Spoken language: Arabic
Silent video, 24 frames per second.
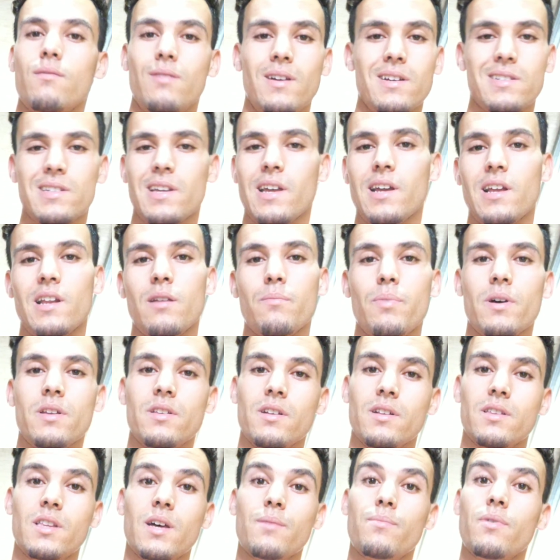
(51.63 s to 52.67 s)
حيت كاين
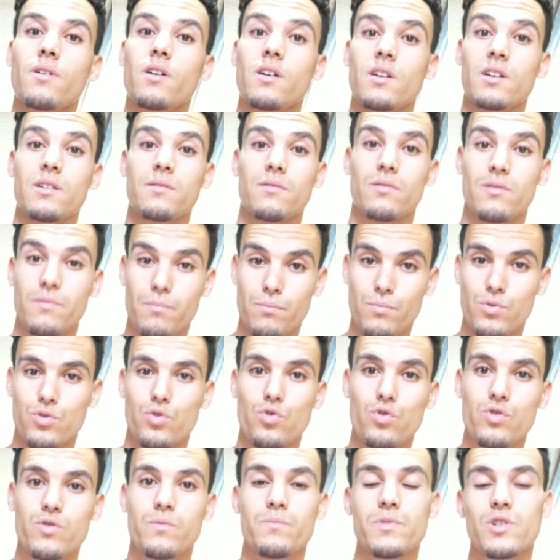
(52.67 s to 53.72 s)
البديل دابا
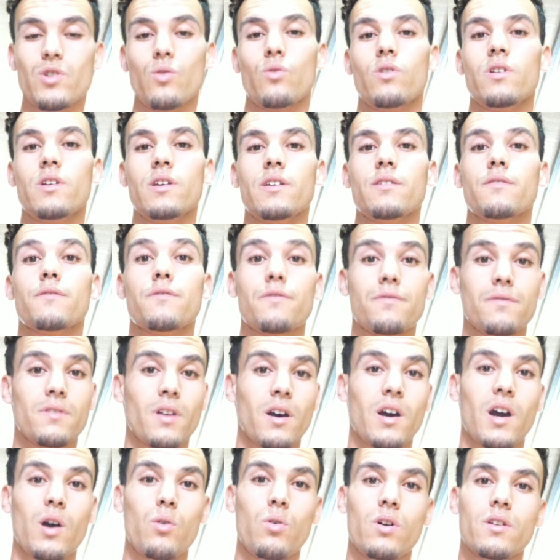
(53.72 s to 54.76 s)
بجوج مشاو لي في
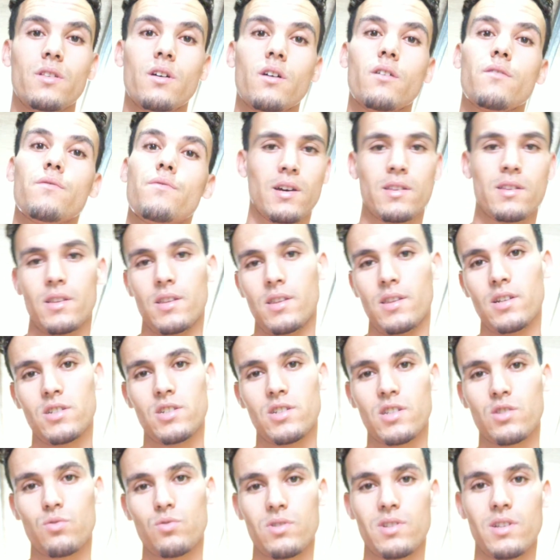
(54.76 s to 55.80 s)
دقه واحده
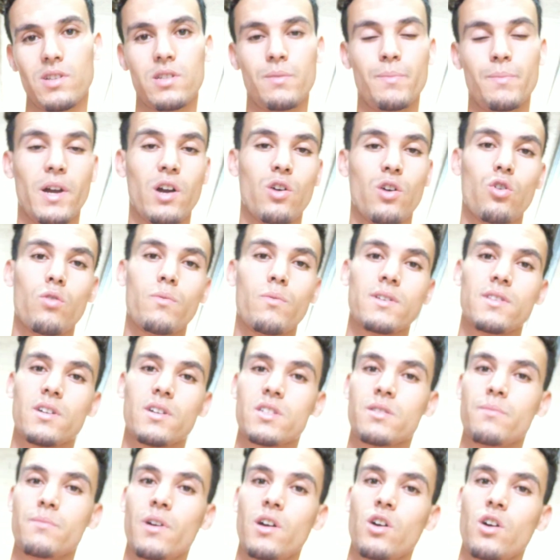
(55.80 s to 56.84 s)
ديجا تواصلت معاهم
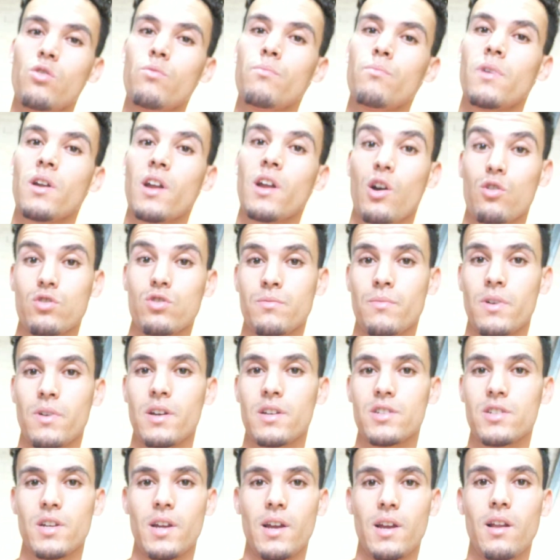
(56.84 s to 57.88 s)
هضرت معاهم ما لقاوش
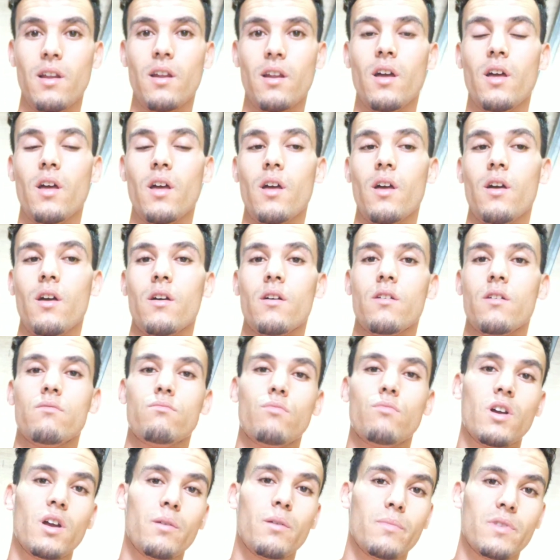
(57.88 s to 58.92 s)
معايا شي حل
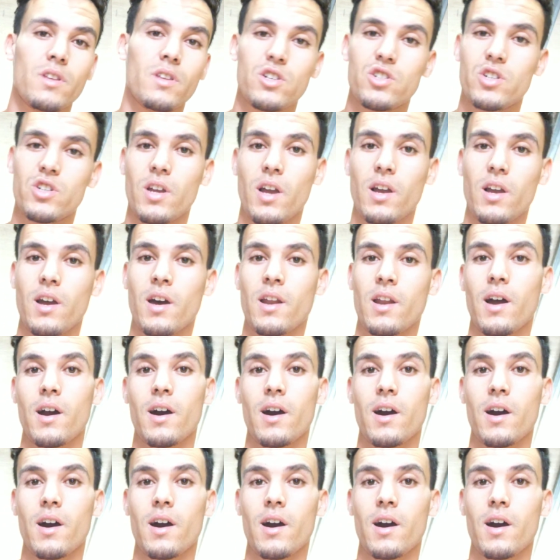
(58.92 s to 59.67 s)
المهم داكشي كان